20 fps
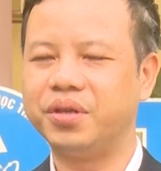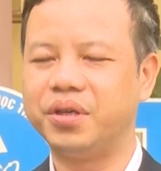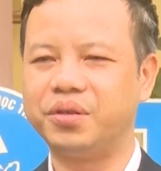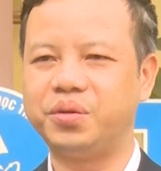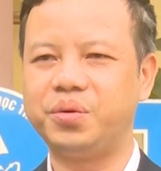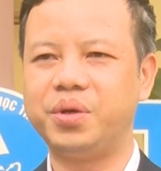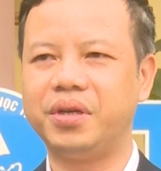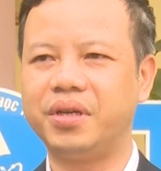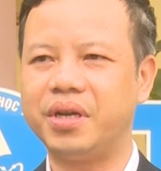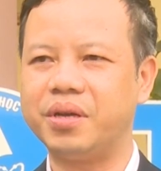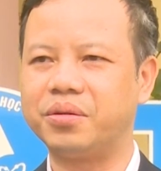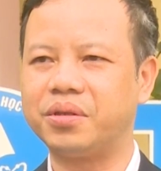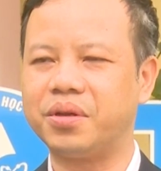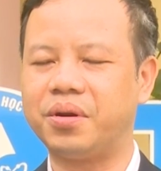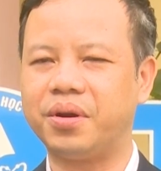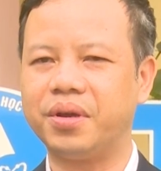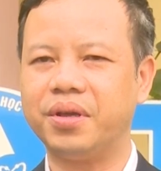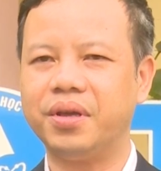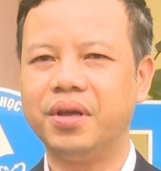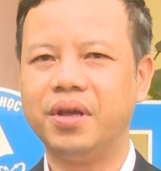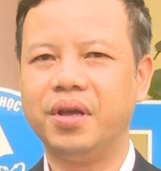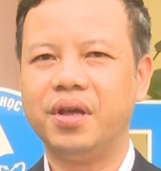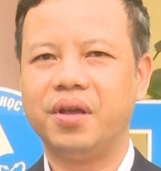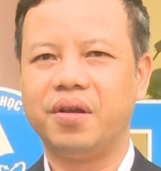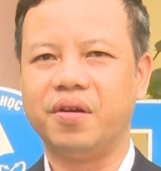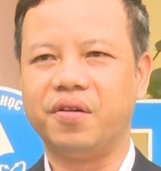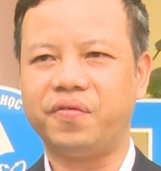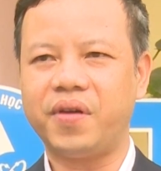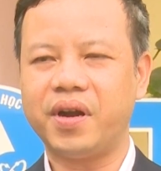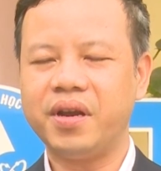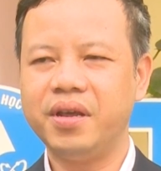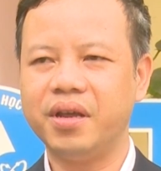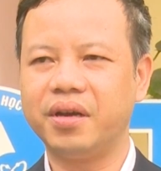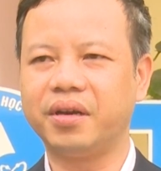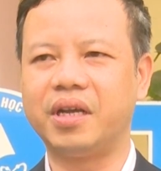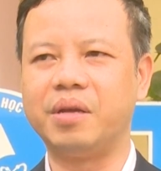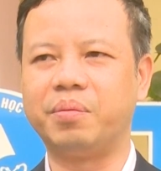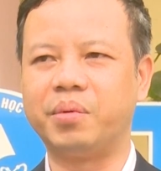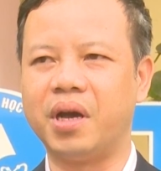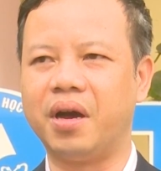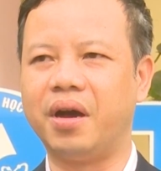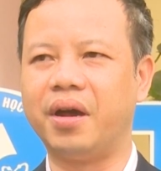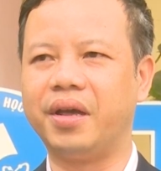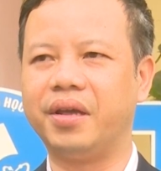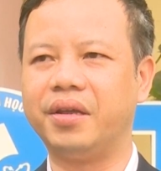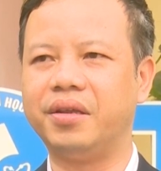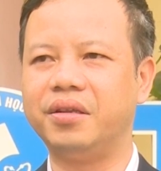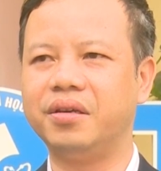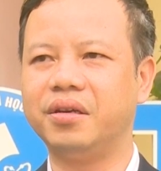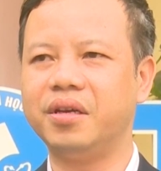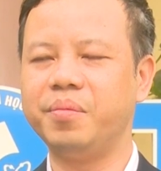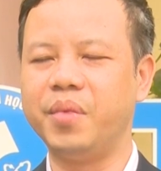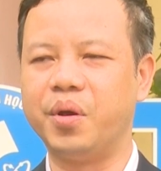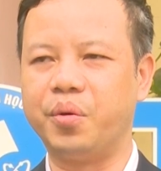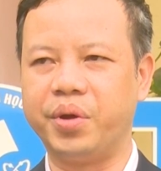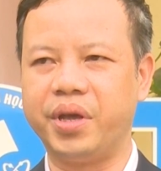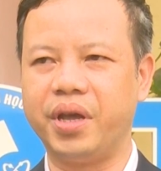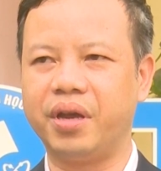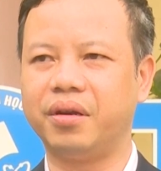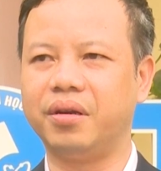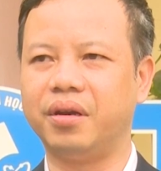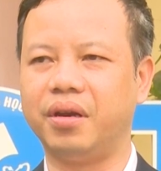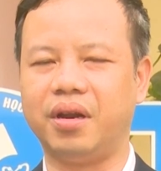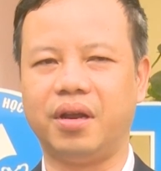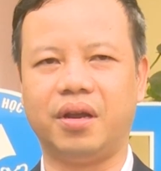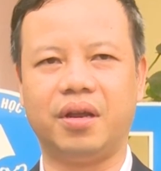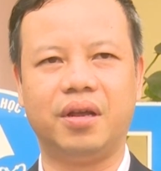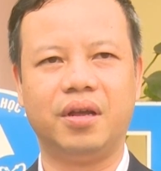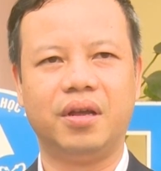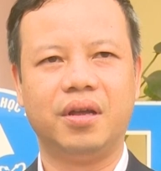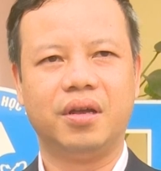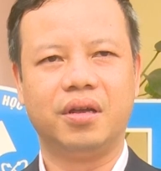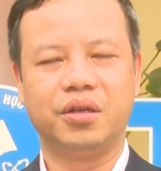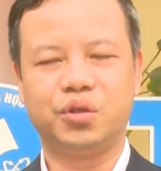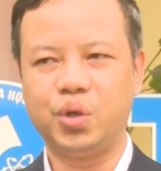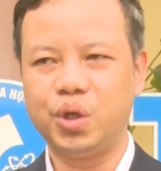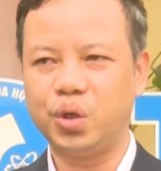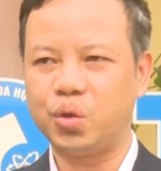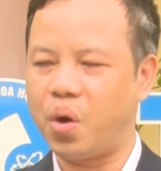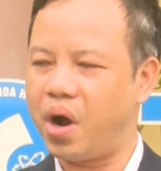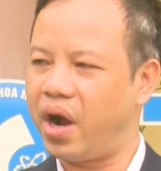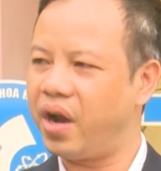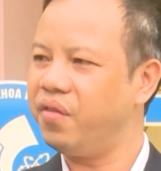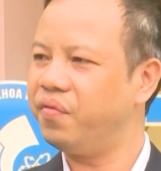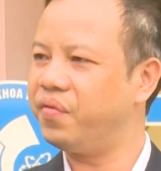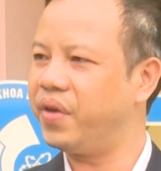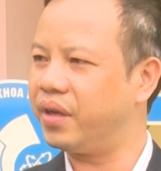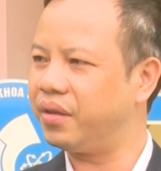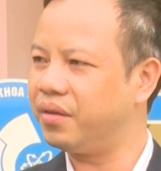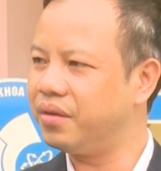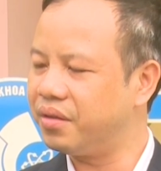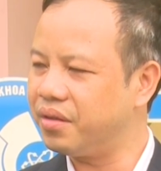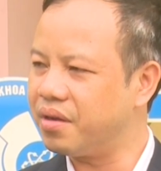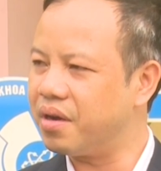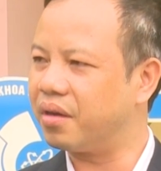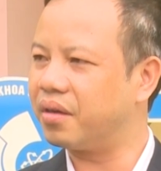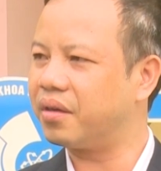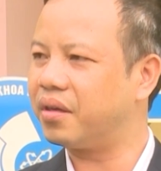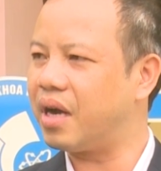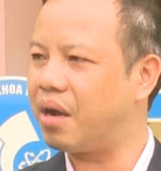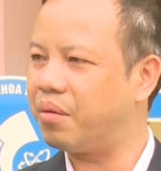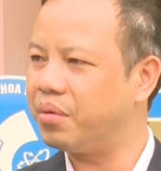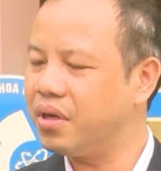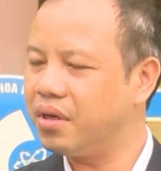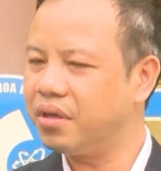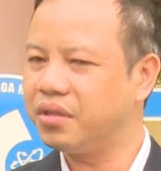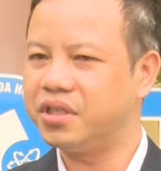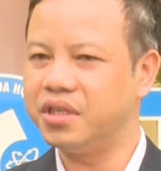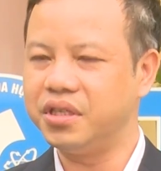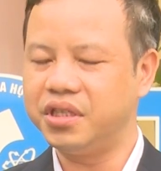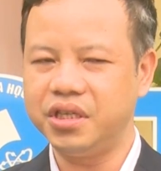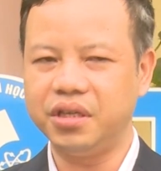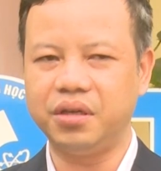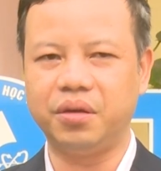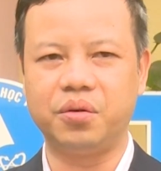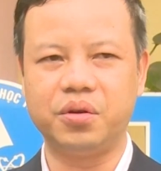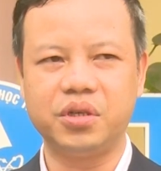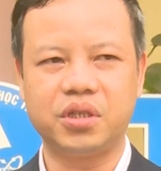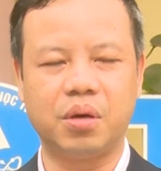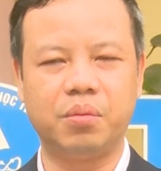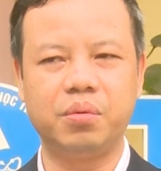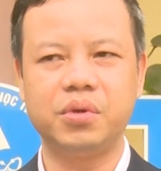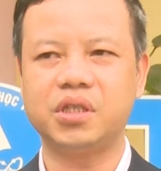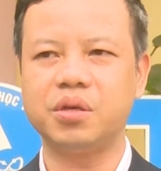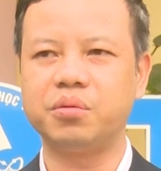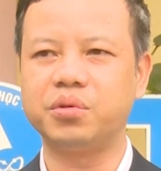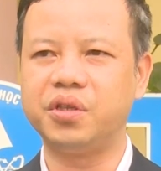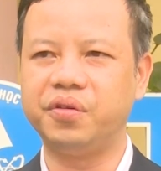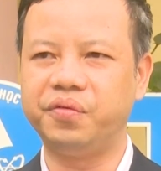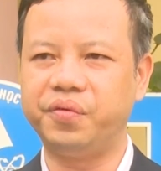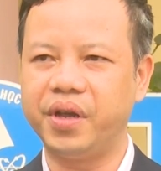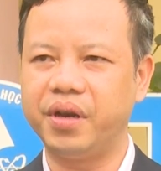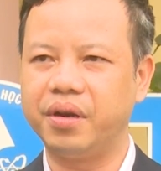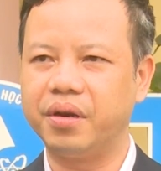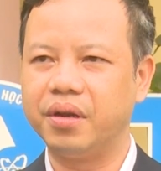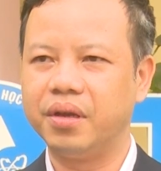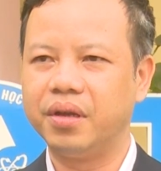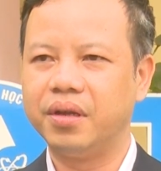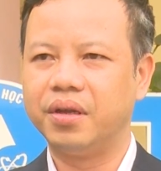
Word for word: ờ, xuyên theo dõi, ờ, phát hiện kịp thời những biểu hiện ờ, suy thoái về tư tưởng, đạo đức, chính trị, lối sống trong sinh viên.